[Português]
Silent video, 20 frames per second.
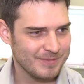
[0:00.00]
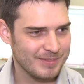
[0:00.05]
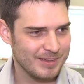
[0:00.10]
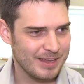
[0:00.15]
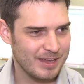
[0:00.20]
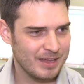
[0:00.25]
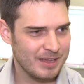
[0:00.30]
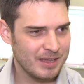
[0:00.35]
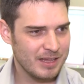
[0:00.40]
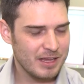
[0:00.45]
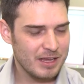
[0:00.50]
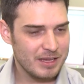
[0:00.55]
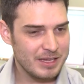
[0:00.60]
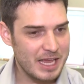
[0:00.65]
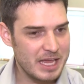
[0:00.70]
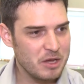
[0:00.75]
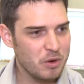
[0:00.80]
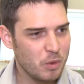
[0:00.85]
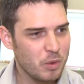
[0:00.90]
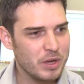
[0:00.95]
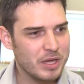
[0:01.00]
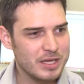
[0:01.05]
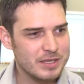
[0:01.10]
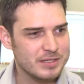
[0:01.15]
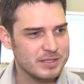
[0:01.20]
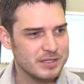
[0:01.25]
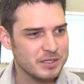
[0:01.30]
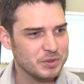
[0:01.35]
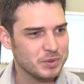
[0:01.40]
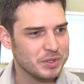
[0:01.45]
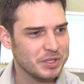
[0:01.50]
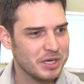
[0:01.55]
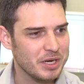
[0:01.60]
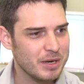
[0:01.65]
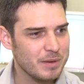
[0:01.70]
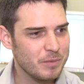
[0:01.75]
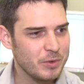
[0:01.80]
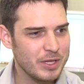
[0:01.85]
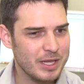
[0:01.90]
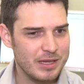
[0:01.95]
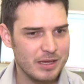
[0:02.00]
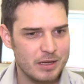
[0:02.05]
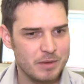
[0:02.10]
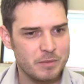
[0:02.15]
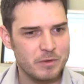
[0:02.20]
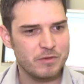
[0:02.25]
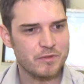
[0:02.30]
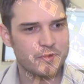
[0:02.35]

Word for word: Né? E aí eu conheci o termo e aí ele me